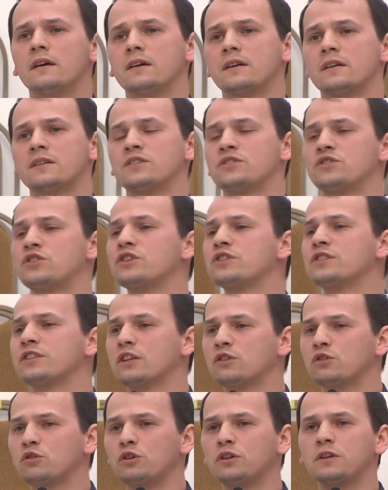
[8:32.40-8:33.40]
э, с
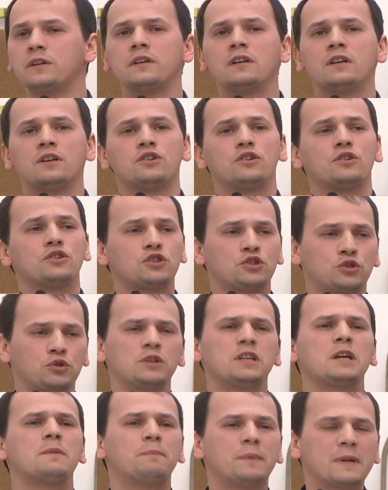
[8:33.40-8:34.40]
чистотой,
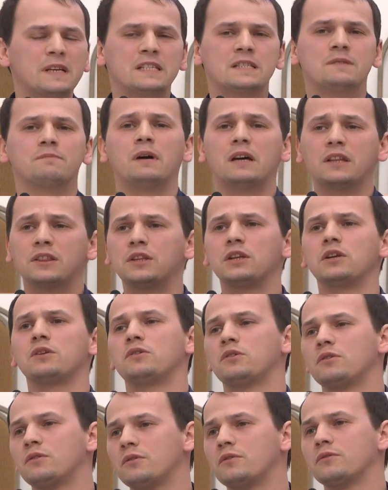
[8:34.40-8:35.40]
что я
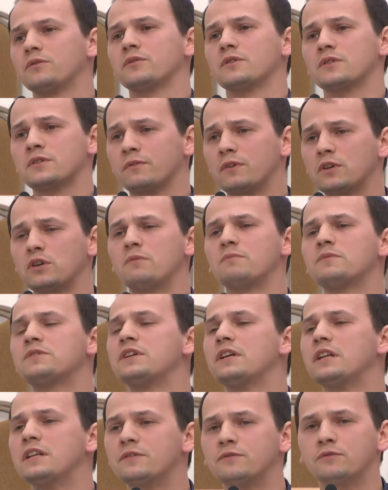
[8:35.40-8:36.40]
просматриваю в своем
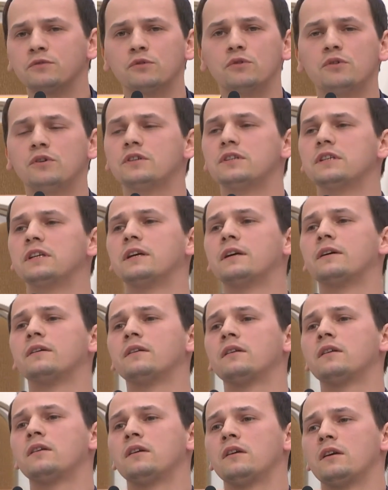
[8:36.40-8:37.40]
телефоне
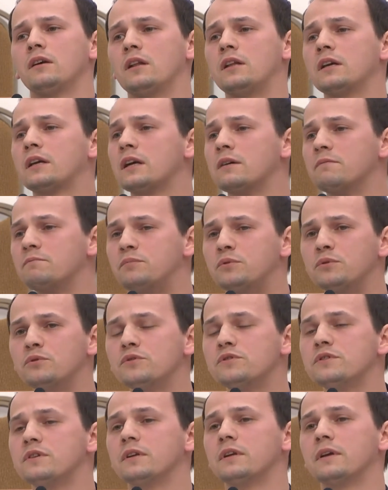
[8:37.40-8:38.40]
или
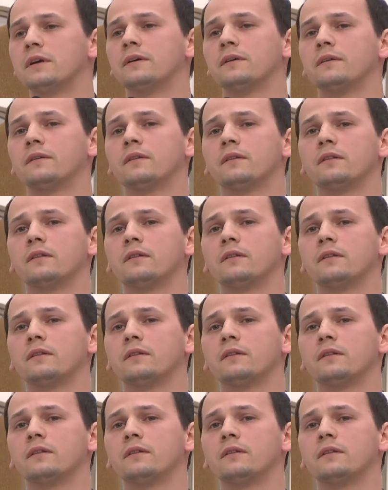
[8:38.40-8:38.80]
компьютере.